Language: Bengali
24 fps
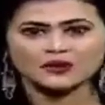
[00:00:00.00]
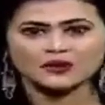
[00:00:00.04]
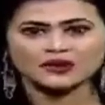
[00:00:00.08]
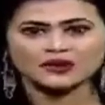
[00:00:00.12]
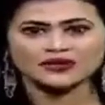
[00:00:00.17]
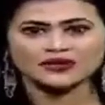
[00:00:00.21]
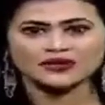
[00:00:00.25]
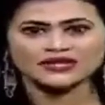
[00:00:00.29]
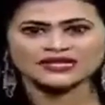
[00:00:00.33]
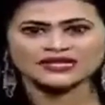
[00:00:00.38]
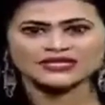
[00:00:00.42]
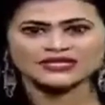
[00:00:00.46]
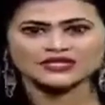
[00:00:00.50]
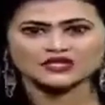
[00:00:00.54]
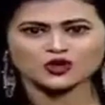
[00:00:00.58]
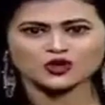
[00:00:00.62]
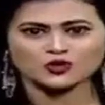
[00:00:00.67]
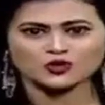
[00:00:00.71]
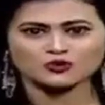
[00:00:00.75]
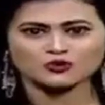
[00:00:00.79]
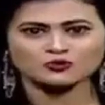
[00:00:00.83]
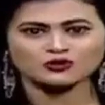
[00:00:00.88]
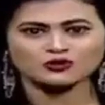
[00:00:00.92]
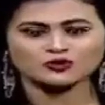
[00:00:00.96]
পথে
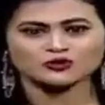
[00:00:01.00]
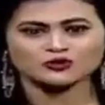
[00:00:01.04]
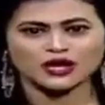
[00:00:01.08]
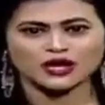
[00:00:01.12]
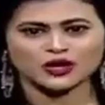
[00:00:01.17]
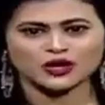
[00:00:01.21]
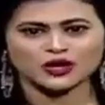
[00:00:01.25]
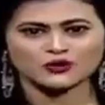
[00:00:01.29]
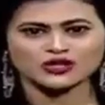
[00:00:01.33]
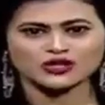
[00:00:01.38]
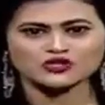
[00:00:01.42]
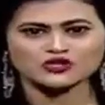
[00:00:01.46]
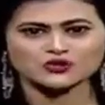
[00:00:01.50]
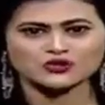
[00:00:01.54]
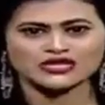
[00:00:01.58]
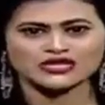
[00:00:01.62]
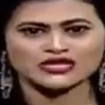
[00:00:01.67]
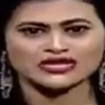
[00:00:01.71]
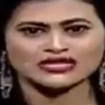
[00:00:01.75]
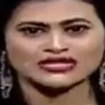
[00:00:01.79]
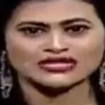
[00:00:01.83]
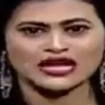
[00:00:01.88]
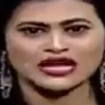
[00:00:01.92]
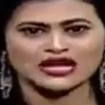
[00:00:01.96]
জনপ্রিয় তারকা জুটি
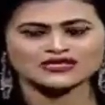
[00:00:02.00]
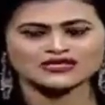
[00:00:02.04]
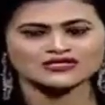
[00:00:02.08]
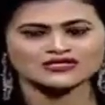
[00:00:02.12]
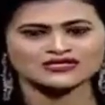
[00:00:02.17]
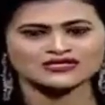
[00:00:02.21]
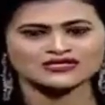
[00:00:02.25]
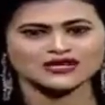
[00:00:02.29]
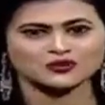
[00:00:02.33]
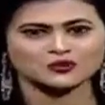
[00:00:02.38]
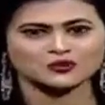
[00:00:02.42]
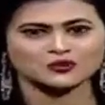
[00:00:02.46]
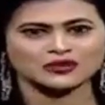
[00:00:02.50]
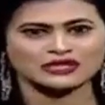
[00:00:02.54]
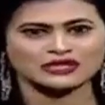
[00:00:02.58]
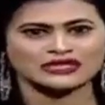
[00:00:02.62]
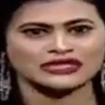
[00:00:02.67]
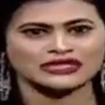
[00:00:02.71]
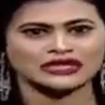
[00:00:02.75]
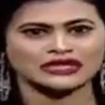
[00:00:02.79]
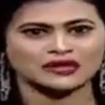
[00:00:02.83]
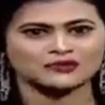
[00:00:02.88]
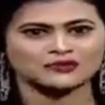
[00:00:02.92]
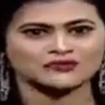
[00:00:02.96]
তাহসান ও
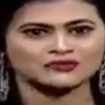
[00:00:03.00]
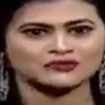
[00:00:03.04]
মিথিলা